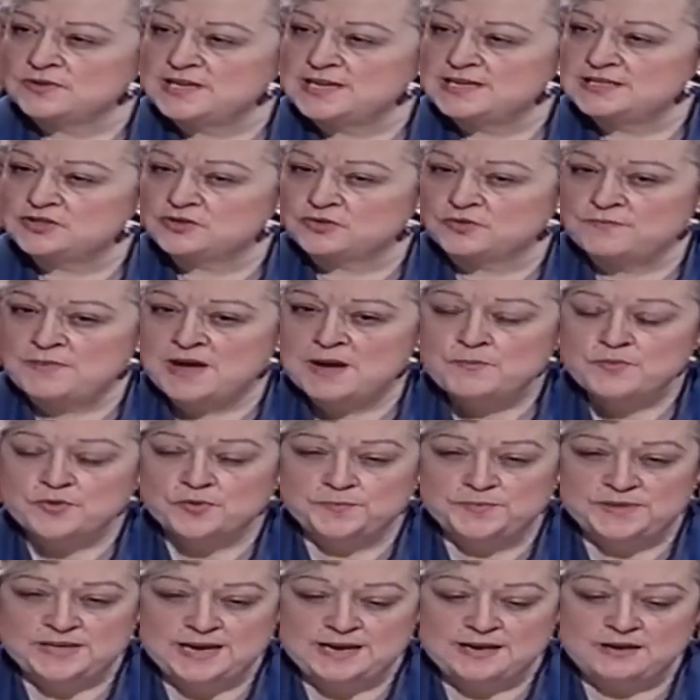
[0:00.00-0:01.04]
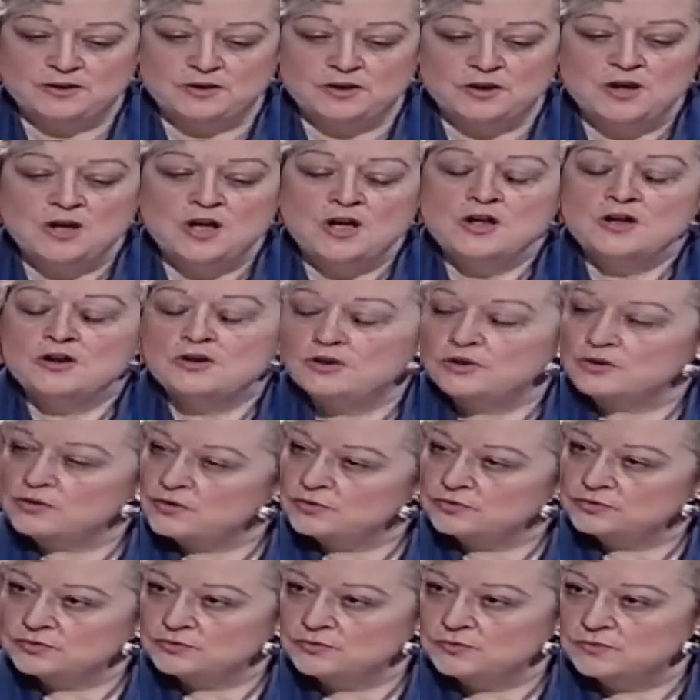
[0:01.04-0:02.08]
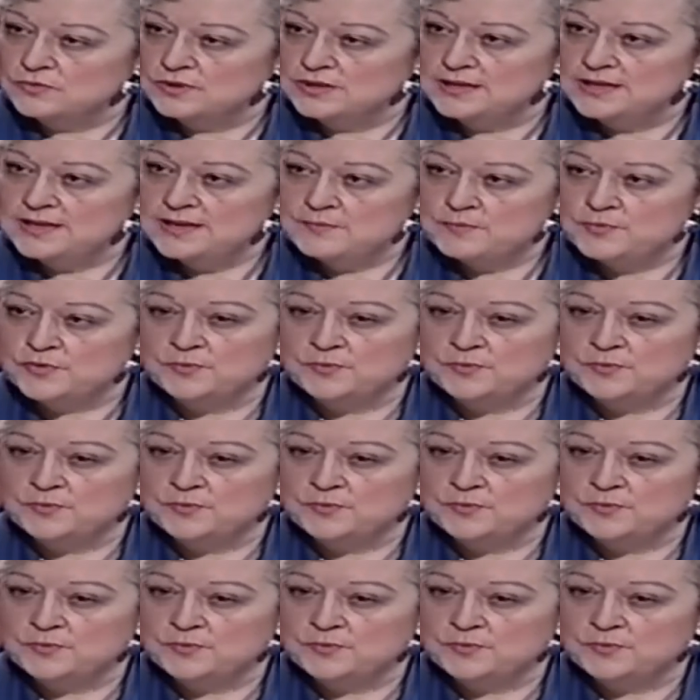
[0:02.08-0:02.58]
instrument, pour bien le, contrôler,